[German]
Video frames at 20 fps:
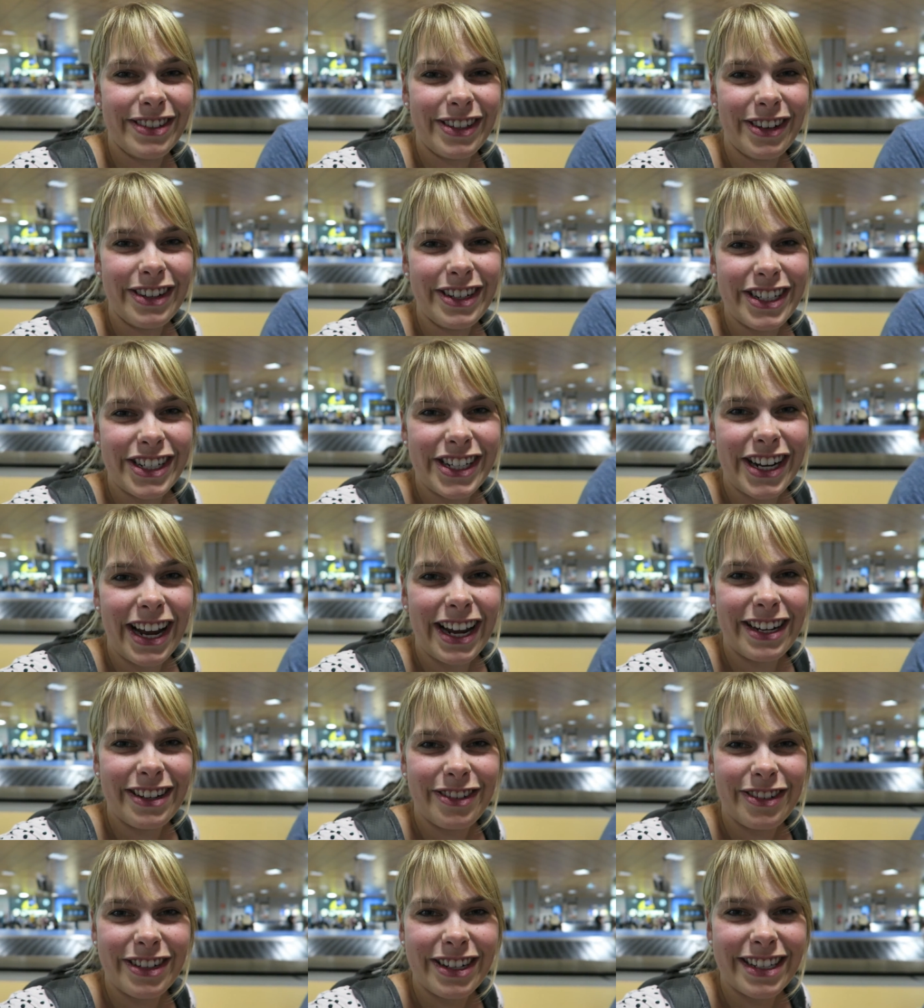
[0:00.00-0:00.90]
Sonne
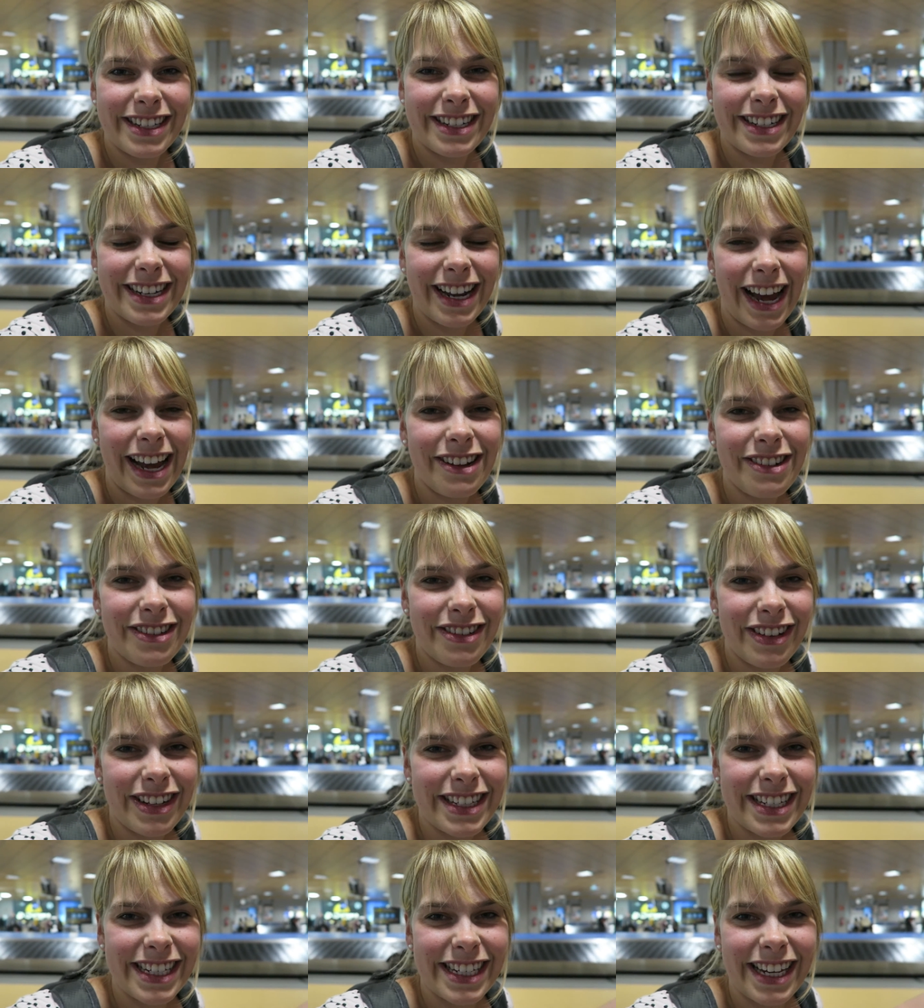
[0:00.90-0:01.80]
scheint und es sind
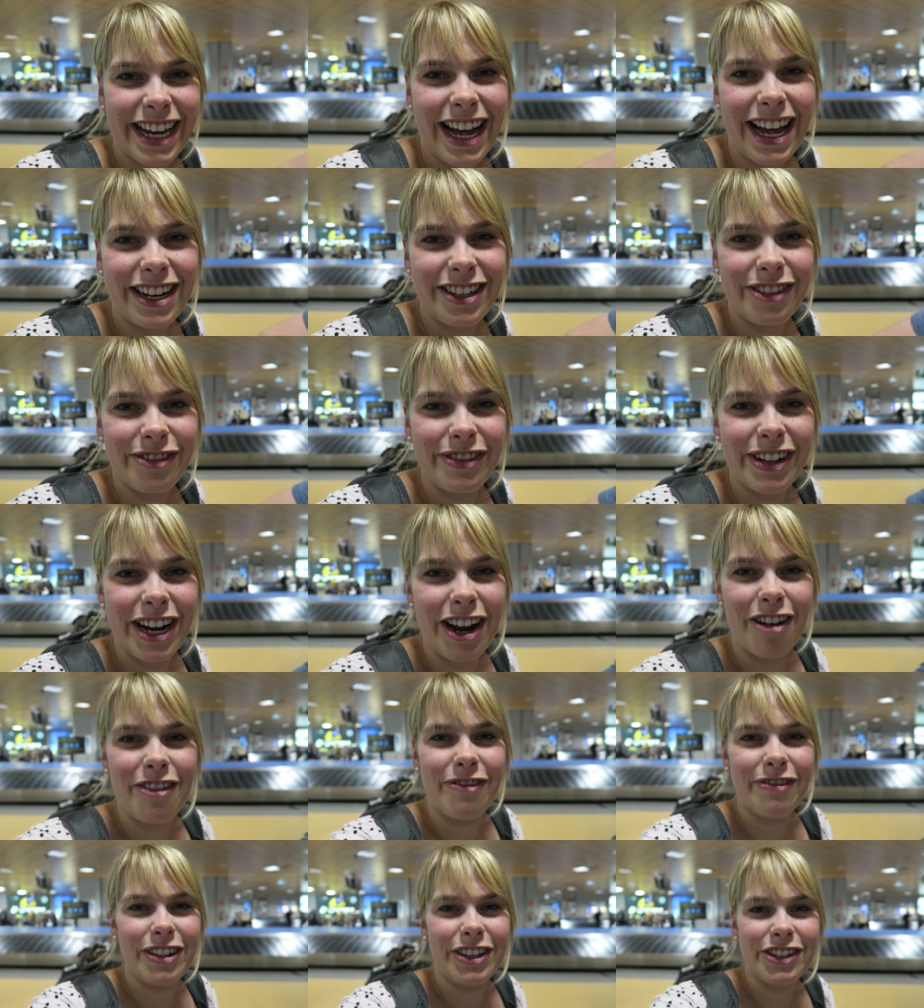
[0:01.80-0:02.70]
23 Grad und wir
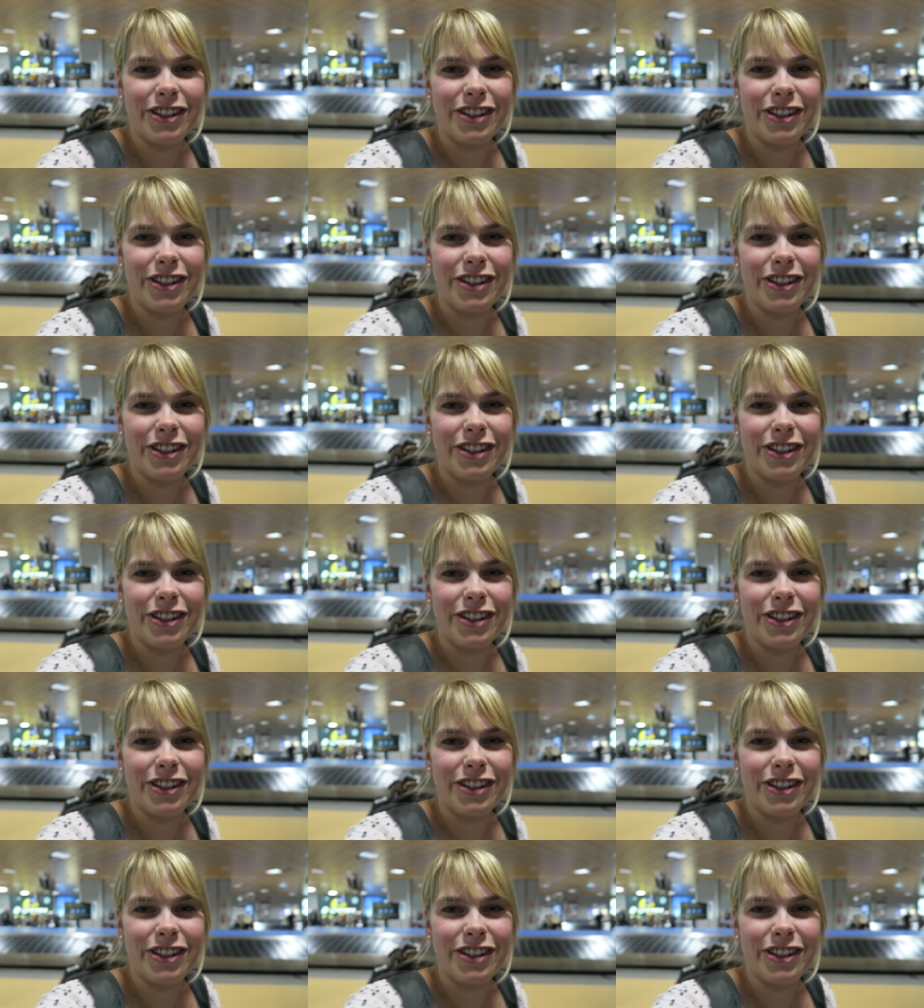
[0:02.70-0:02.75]
laufen